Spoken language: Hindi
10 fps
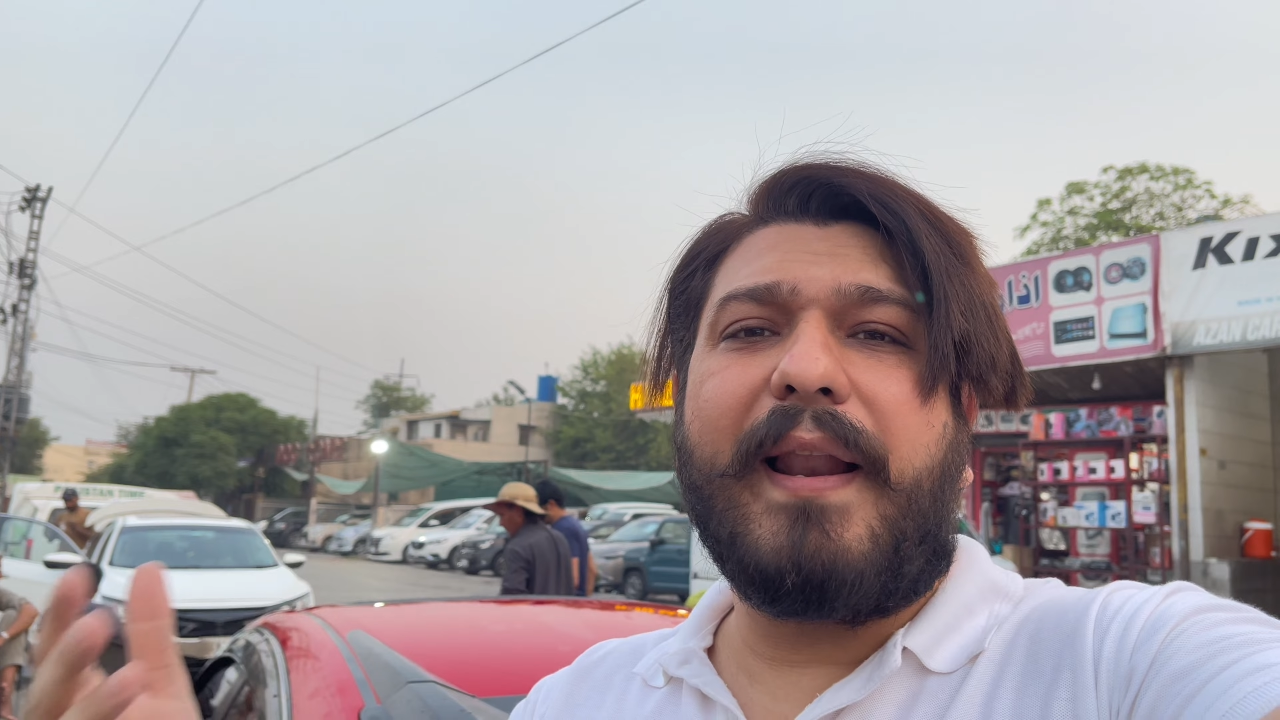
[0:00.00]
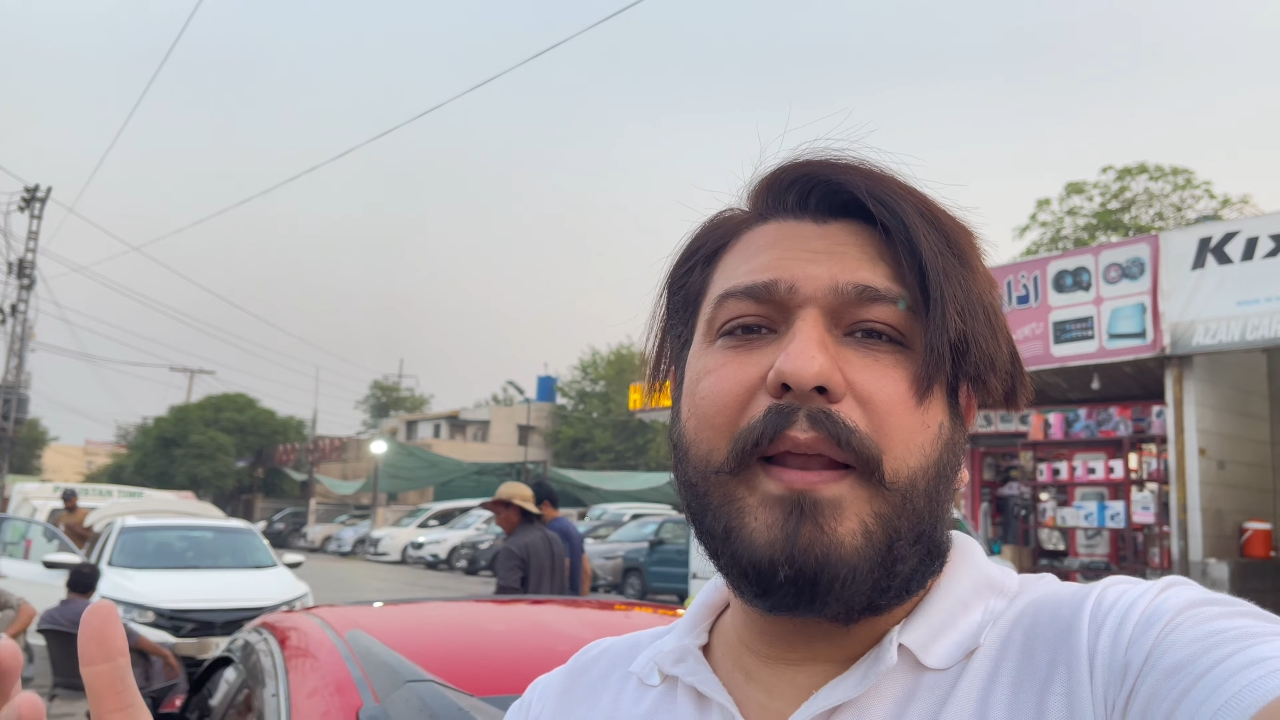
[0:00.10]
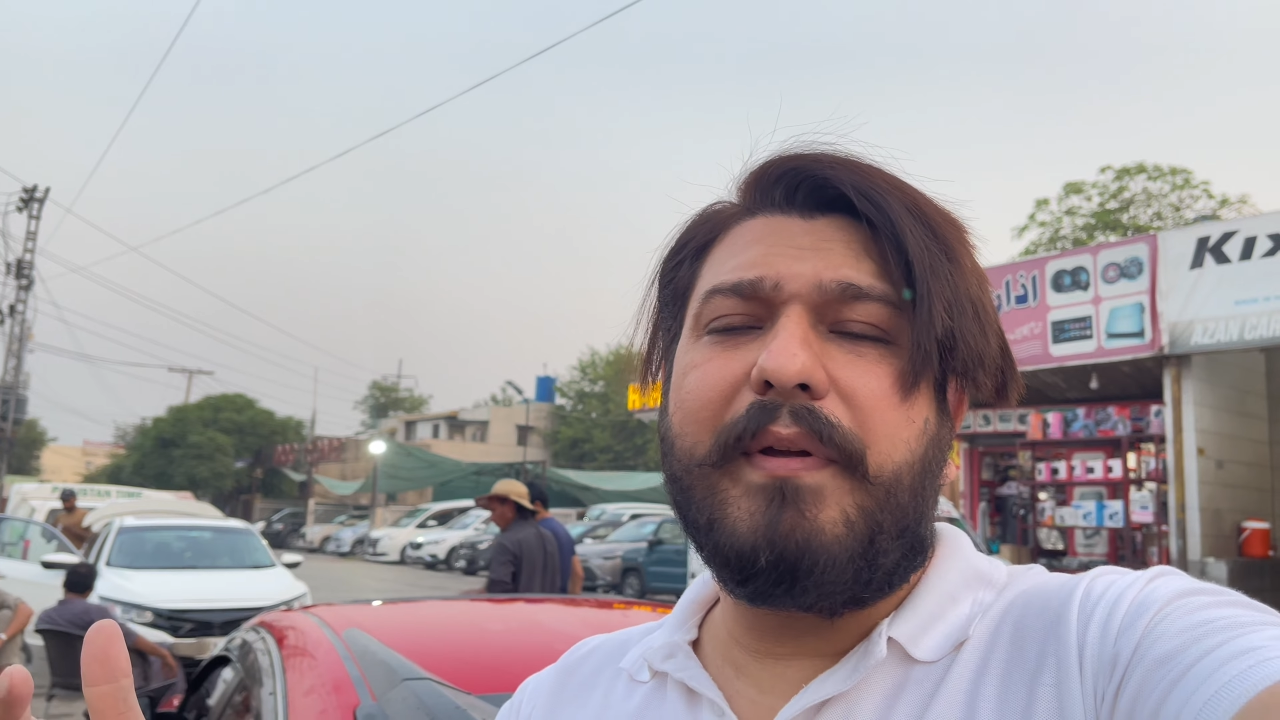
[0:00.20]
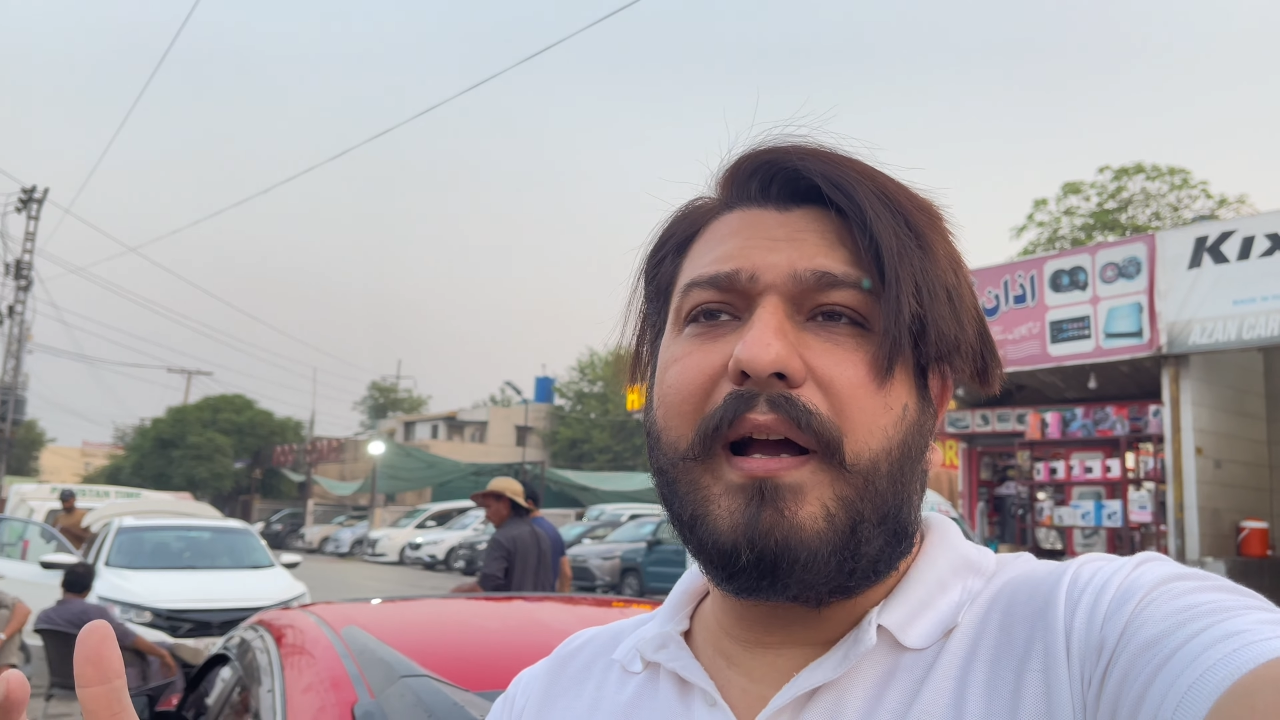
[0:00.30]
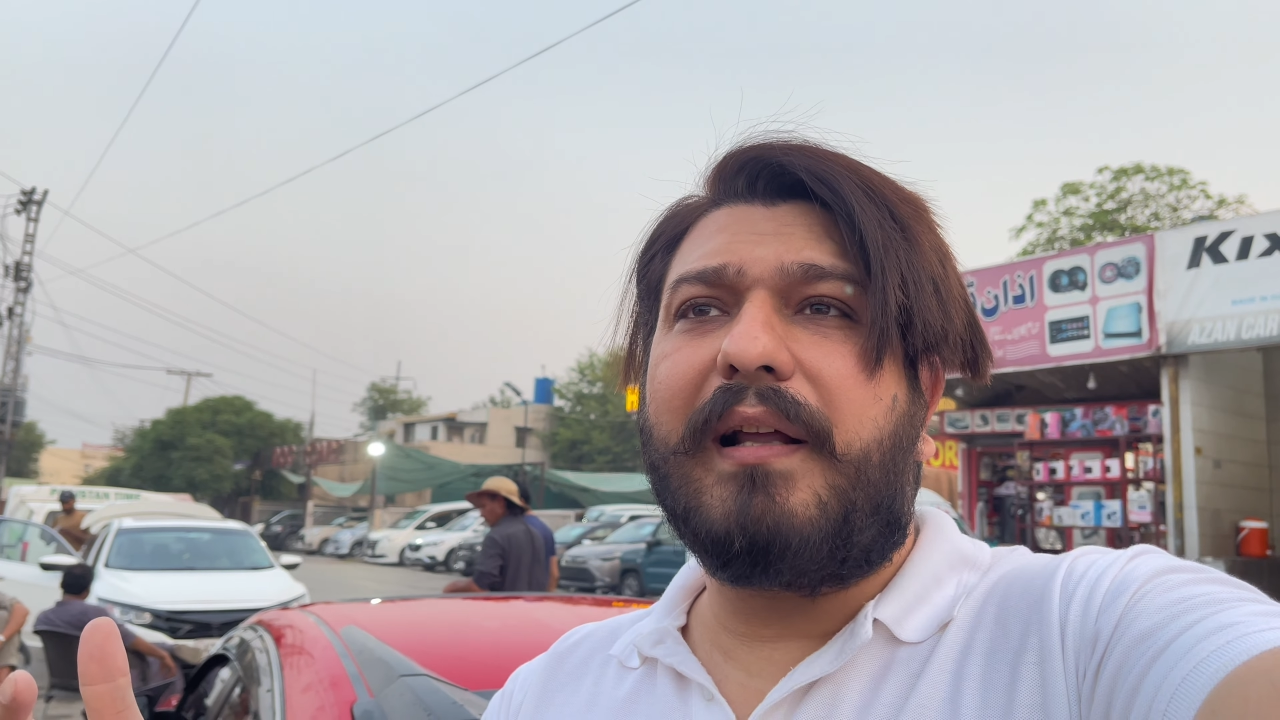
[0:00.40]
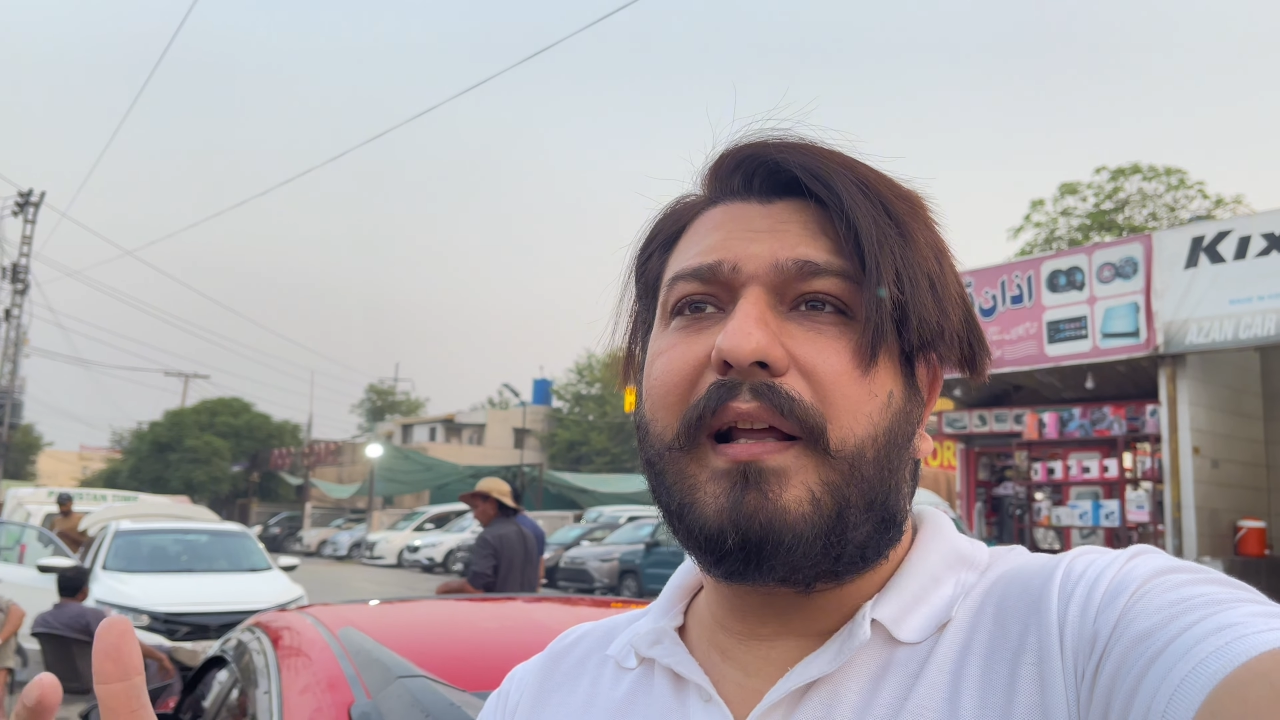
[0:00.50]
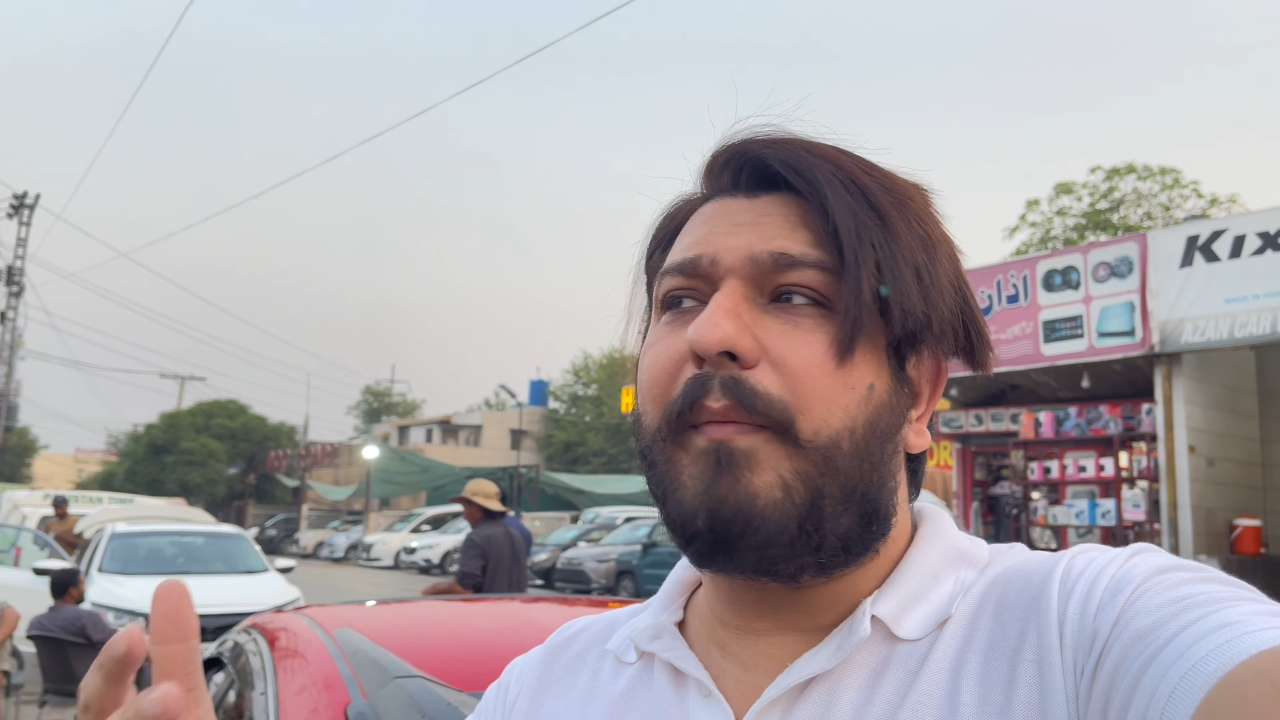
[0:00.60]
पहले भी कहा था